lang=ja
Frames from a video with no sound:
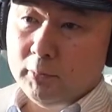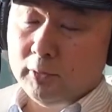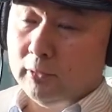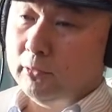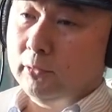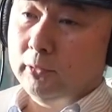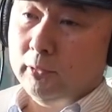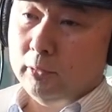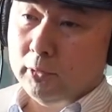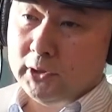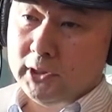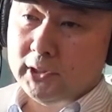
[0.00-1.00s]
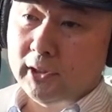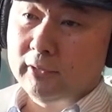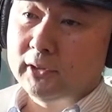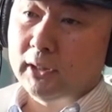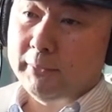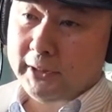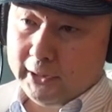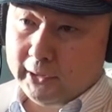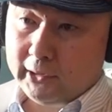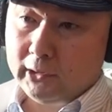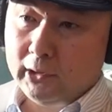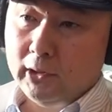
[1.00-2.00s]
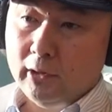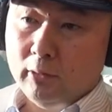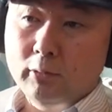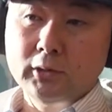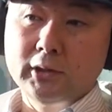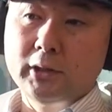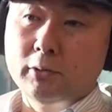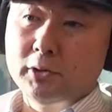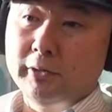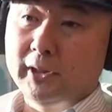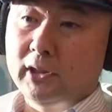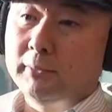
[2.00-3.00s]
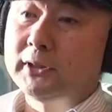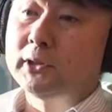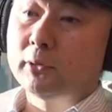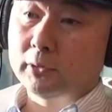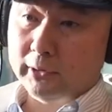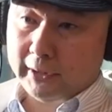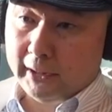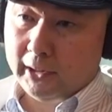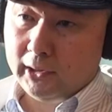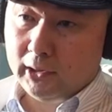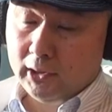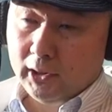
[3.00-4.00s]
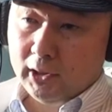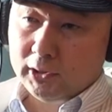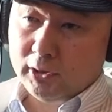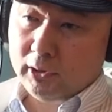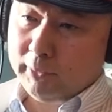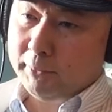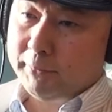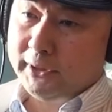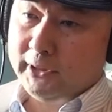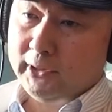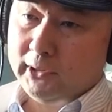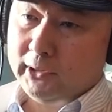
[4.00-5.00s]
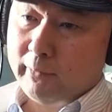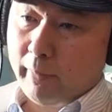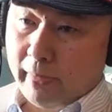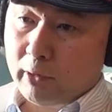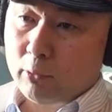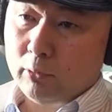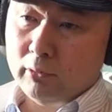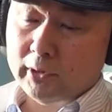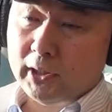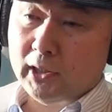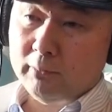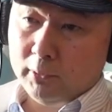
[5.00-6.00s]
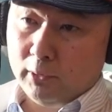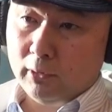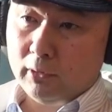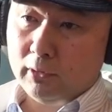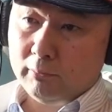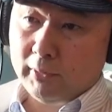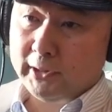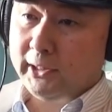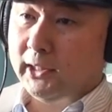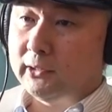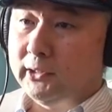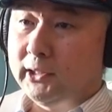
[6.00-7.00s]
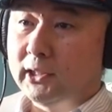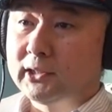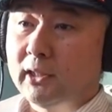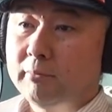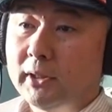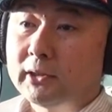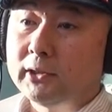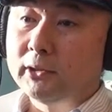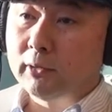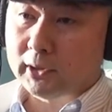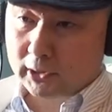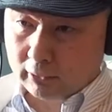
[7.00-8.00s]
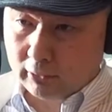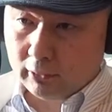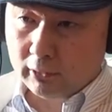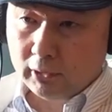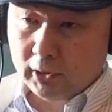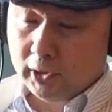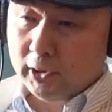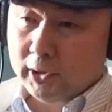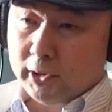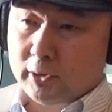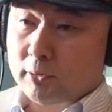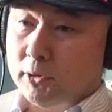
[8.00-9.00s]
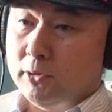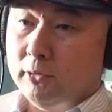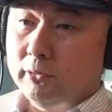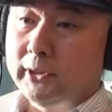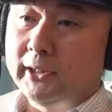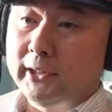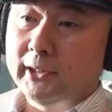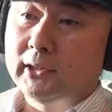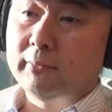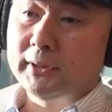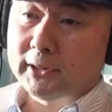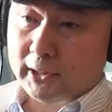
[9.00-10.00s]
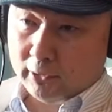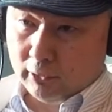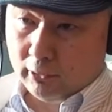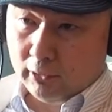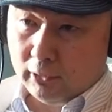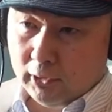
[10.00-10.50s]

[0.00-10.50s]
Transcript: もうこの法人さんのために、はい、引越しをやってますということで、えー、それでもやっぱり今回も、えー、まあ、200人から300人の方の引っ越しを受けてやってますけど、まあ、一